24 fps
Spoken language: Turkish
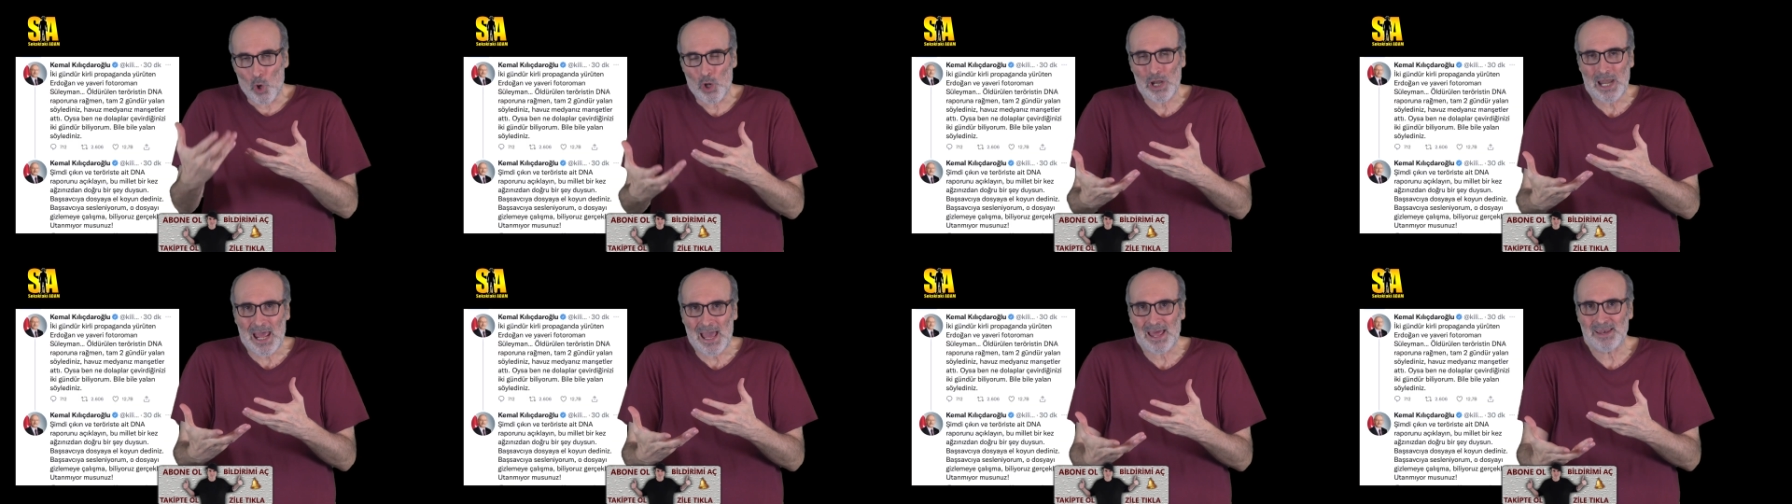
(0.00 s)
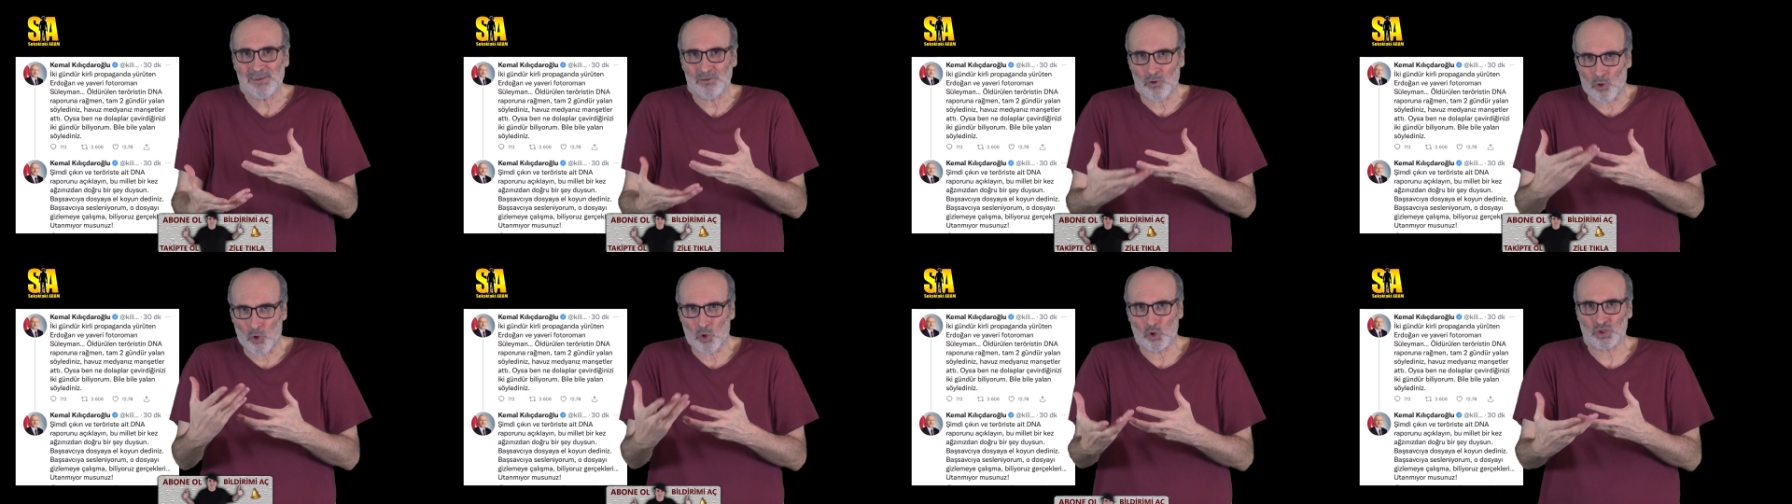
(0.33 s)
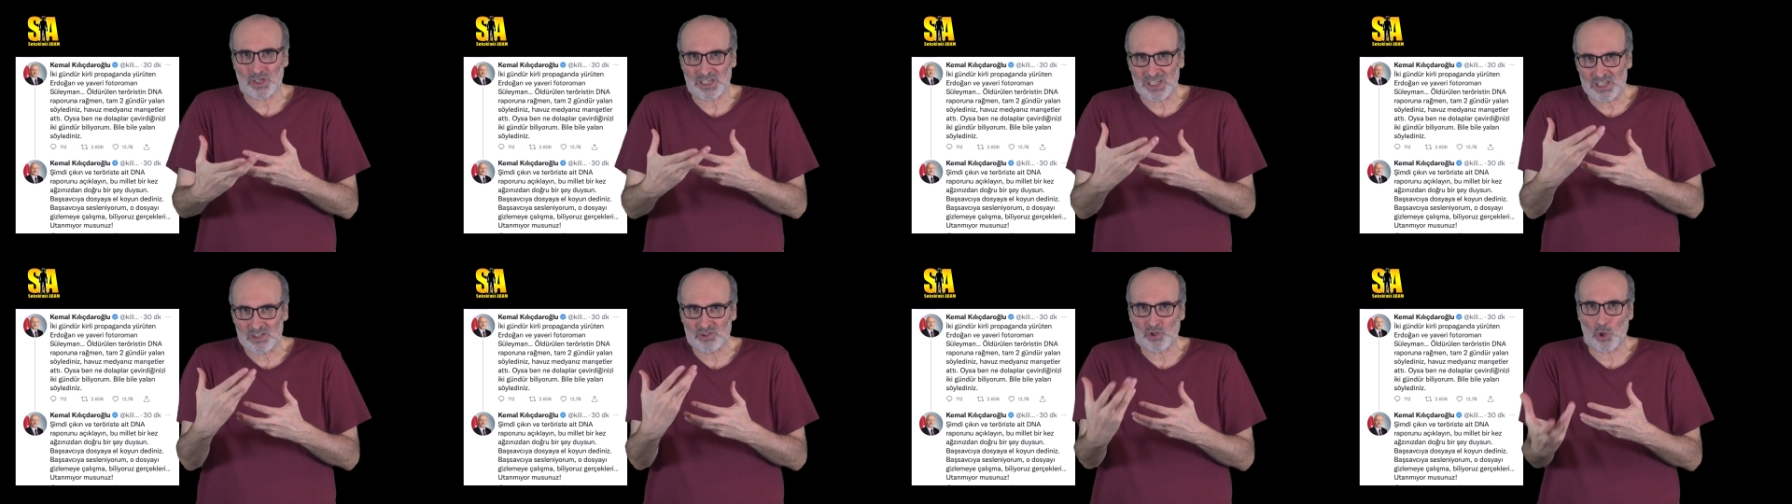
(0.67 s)
ölen
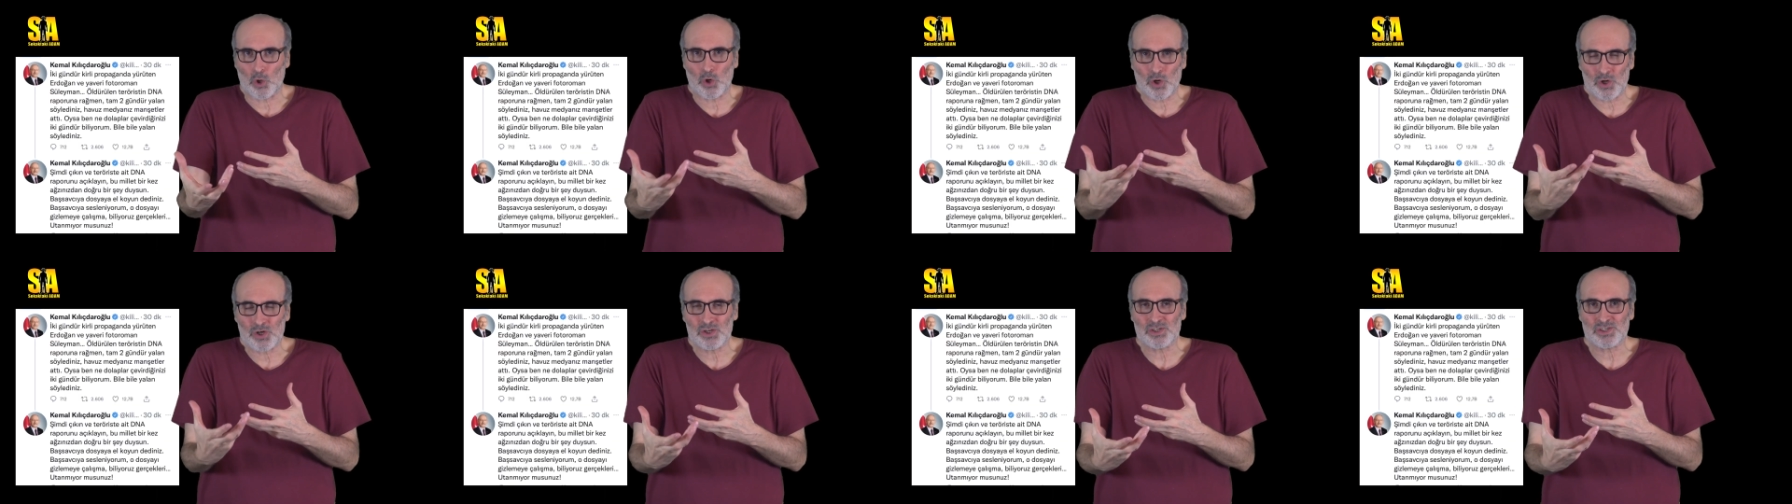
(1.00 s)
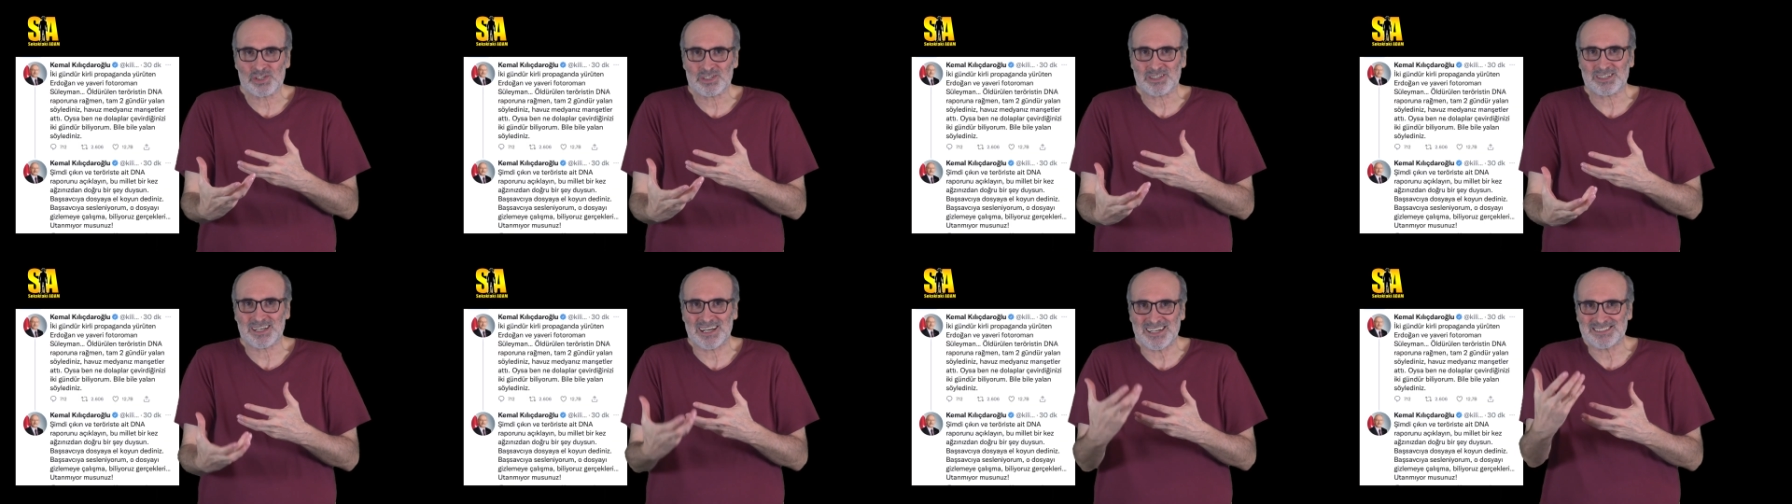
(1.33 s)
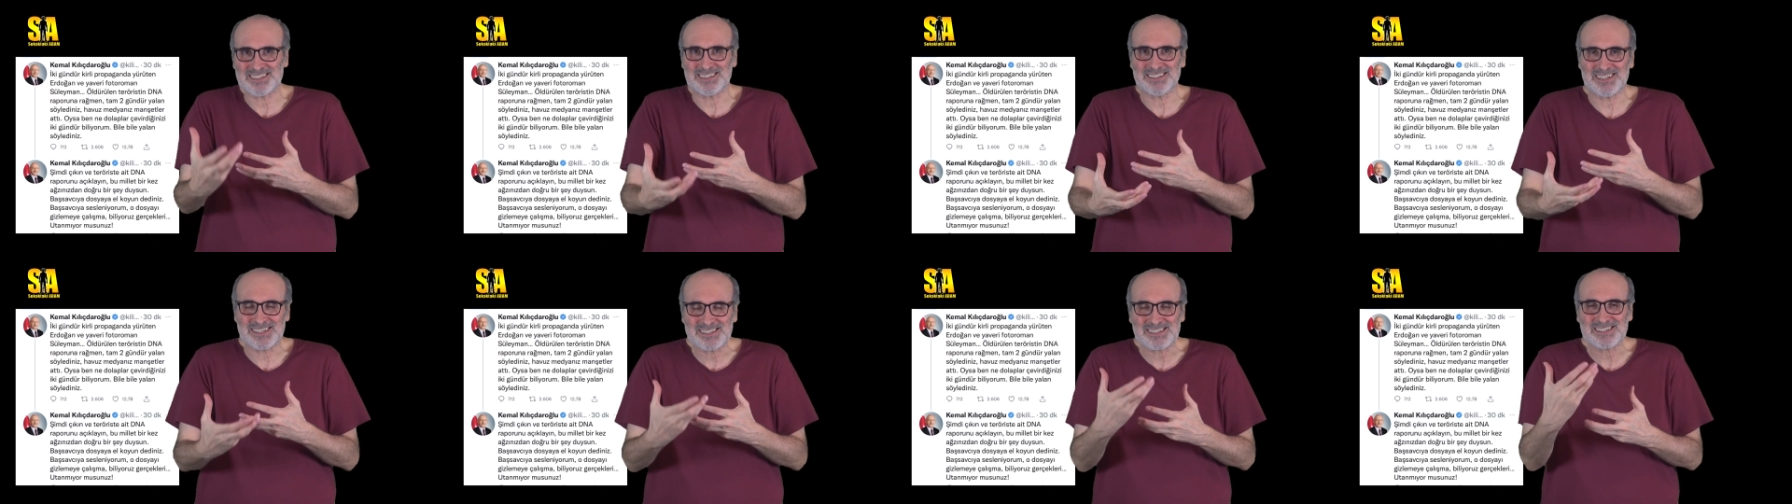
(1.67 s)
oradaki terörist
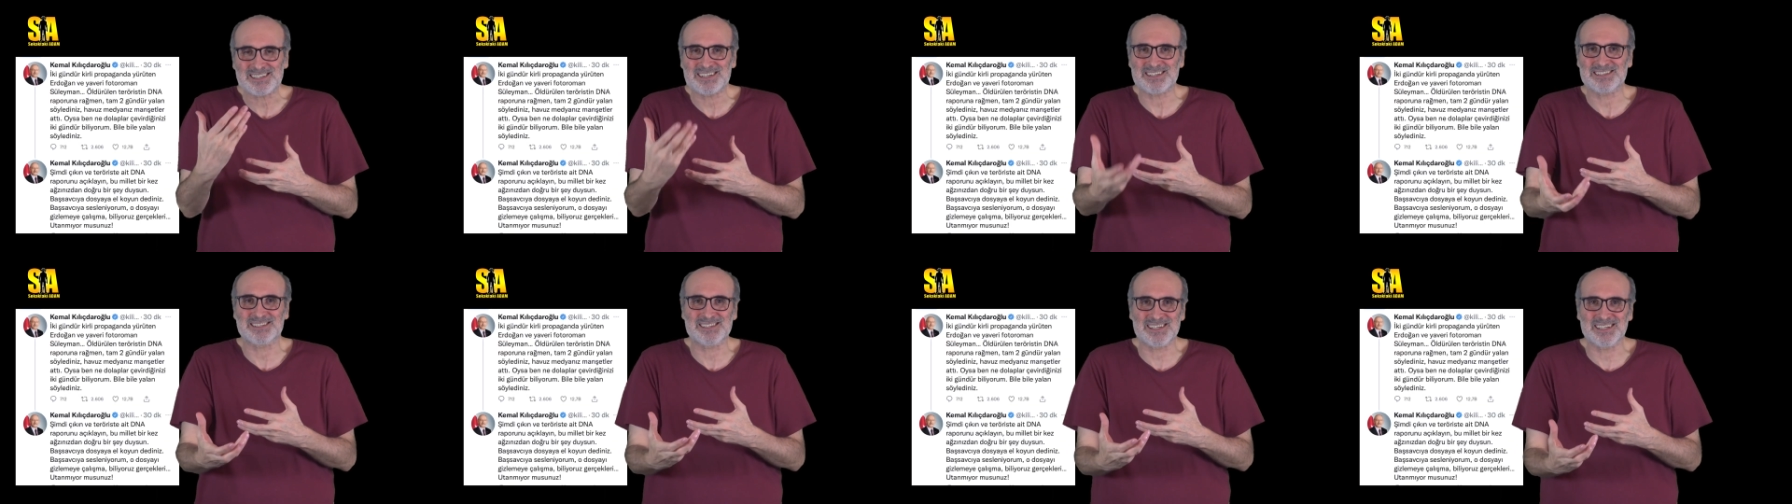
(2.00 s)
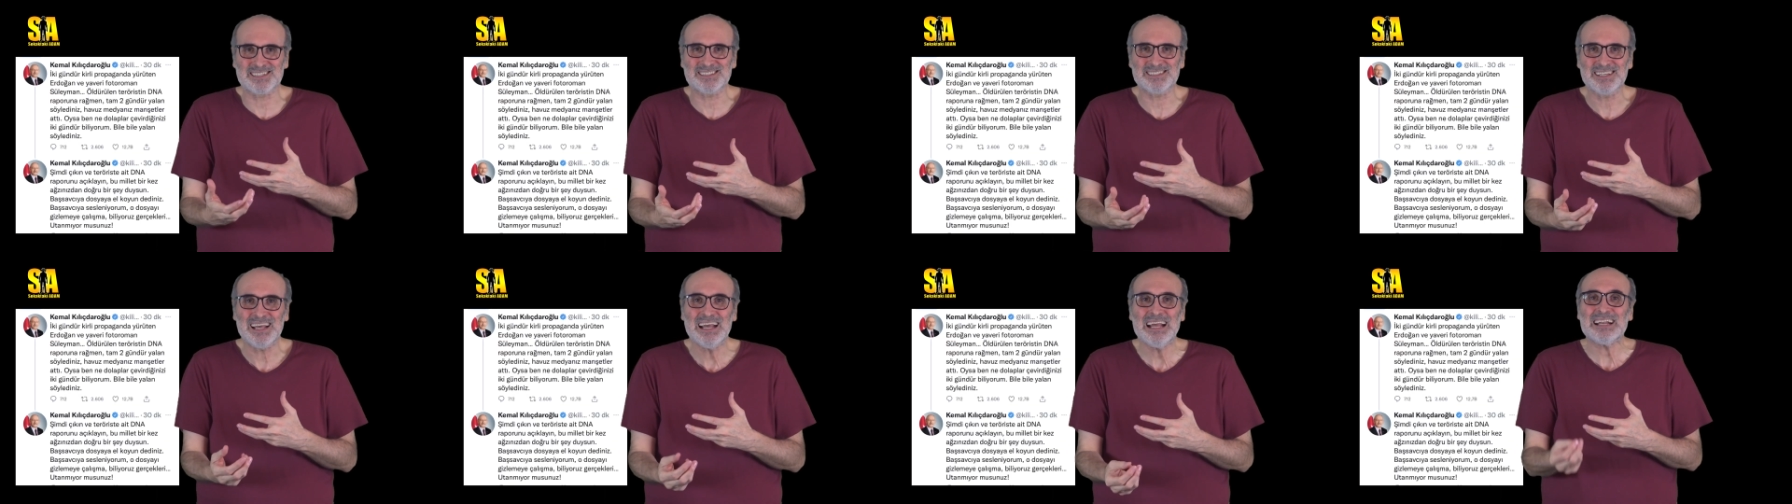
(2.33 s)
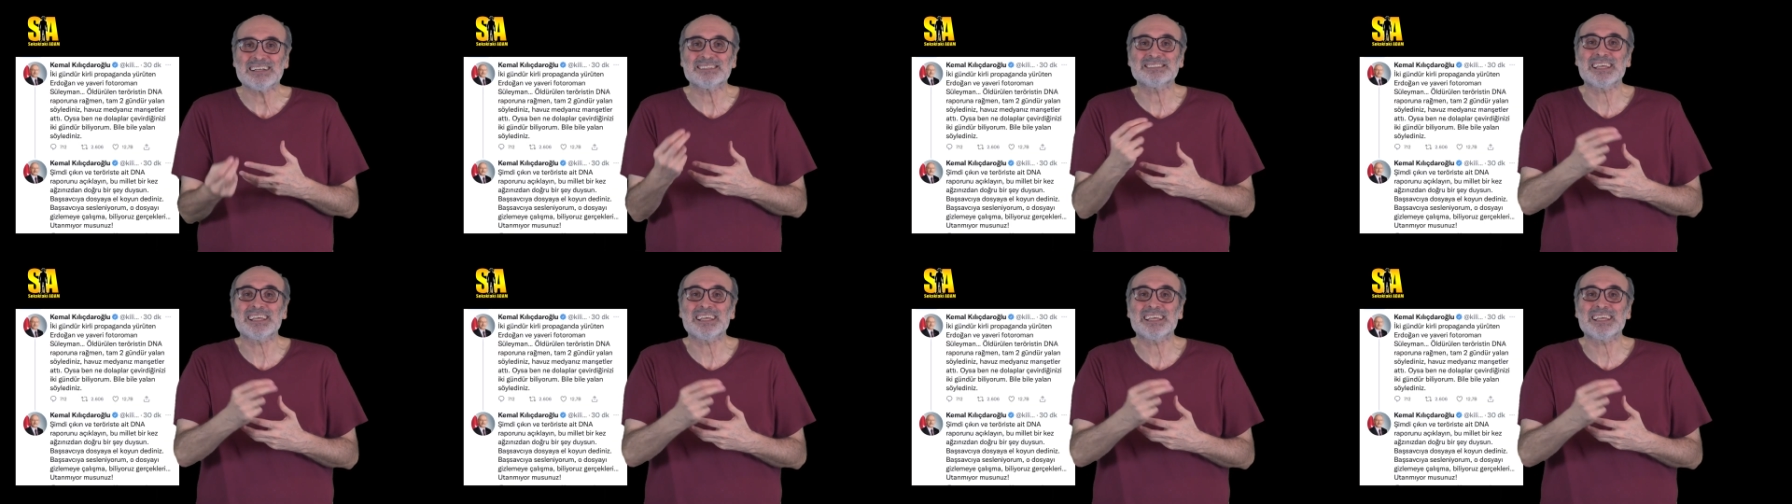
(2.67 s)
kadının kızın